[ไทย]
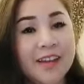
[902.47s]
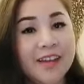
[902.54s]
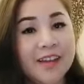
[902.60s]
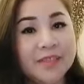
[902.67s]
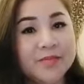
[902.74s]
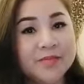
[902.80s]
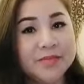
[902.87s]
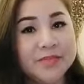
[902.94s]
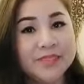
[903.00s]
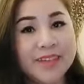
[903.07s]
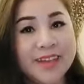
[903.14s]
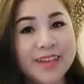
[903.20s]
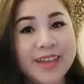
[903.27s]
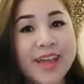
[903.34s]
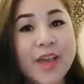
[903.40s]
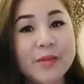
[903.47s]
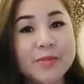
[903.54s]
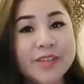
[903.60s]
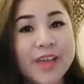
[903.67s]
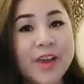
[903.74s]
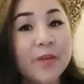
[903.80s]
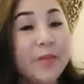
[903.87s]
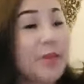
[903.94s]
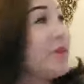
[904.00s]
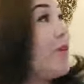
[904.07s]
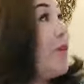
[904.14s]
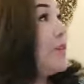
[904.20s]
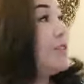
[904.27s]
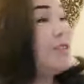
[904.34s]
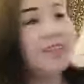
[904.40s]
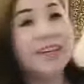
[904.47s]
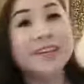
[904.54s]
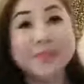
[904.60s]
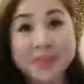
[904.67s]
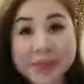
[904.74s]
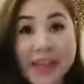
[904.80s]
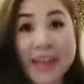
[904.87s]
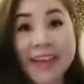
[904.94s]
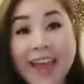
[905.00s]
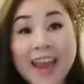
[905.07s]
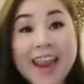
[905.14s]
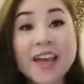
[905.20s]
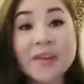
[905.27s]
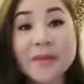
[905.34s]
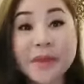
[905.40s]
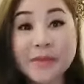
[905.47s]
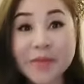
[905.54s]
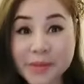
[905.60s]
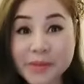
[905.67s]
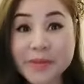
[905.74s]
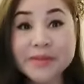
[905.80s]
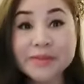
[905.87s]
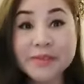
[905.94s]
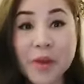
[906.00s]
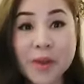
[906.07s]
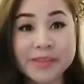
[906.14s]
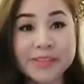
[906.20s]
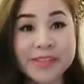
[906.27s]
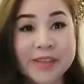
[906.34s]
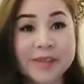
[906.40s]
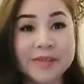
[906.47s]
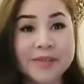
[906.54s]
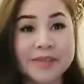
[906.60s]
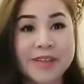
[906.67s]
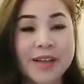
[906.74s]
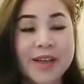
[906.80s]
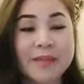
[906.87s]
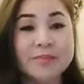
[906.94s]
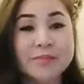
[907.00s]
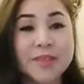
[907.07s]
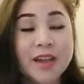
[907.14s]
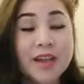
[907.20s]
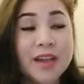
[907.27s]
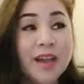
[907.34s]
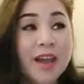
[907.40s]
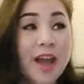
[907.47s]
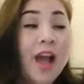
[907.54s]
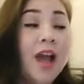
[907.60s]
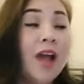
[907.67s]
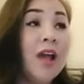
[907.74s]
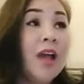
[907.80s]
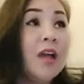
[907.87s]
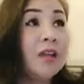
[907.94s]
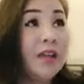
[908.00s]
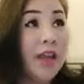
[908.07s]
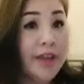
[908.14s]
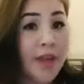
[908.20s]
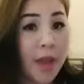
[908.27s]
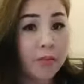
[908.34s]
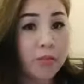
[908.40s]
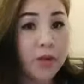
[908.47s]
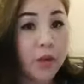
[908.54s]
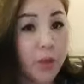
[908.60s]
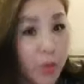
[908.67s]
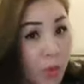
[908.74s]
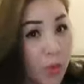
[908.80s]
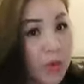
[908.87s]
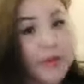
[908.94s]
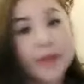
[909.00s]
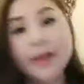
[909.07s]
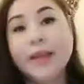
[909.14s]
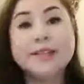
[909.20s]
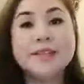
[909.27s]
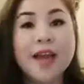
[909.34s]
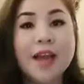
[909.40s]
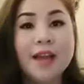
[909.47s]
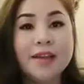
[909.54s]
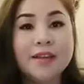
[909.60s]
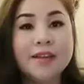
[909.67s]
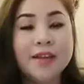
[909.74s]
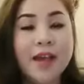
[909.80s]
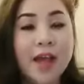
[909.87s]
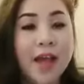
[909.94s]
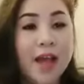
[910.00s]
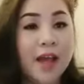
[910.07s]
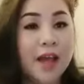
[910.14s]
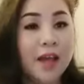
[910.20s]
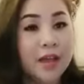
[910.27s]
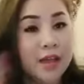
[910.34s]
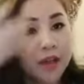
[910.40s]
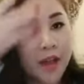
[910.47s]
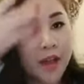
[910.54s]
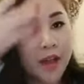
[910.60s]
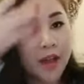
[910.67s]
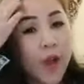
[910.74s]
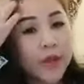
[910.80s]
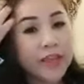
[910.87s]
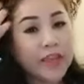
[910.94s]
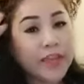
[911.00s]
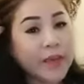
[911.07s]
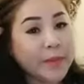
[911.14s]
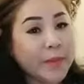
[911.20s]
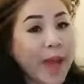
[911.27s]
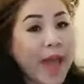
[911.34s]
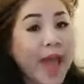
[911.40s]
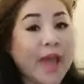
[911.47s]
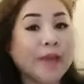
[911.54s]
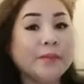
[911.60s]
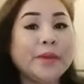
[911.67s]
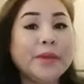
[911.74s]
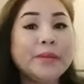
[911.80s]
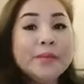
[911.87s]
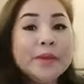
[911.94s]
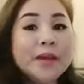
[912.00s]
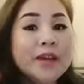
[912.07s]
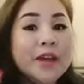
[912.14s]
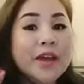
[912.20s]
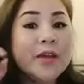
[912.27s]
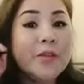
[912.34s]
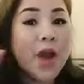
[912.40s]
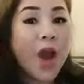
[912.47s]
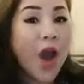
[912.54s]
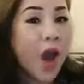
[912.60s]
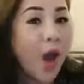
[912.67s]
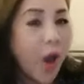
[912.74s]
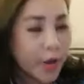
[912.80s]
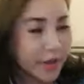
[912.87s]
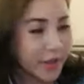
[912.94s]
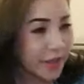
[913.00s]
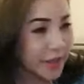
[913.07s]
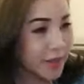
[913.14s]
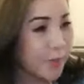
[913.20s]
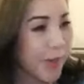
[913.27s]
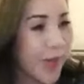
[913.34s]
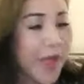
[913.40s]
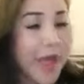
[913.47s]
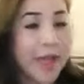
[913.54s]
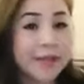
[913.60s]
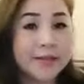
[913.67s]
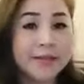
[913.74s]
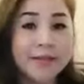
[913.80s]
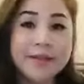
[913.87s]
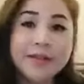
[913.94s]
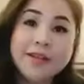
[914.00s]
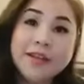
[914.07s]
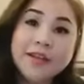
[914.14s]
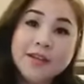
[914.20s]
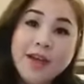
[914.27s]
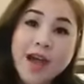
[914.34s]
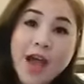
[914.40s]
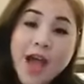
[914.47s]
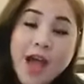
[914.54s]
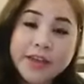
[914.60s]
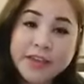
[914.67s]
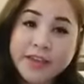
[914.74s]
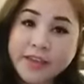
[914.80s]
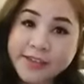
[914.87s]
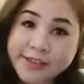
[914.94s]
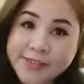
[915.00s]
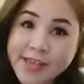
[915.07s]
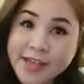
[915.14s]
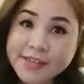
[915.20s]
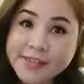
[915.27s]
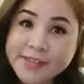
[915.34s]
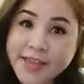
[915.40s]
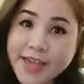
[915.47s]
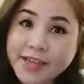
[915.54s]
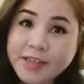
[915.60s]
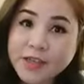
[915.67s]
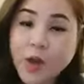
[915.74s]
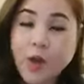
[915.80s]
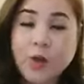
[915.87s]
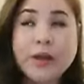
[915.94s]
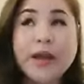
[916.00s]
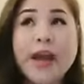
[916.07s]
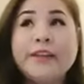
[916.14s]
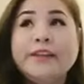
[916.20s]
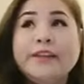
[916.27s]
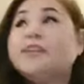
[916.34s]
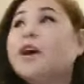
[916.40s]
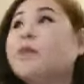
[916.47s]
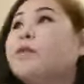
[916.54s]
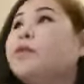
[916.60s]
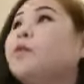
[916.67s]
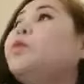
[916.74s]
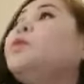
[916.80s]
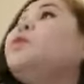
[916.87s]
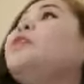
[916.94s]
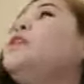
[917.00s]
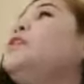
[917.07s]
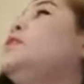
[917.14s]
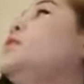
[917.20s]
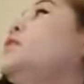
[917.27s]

ข้างหลังนะแอบแซวมีกองเชียร์เป็นไง น่ารักไหมมีเพื่อนคอยแซวนะคะอ่ะระดับโลกเลยนะจ๊ะอ่ะขอคีย์แพงพิมพ์มาเลยว่าขอคีย์แพงอ่ะคีย์สักเซสของการที่ทำให้คุณเนี่ยดู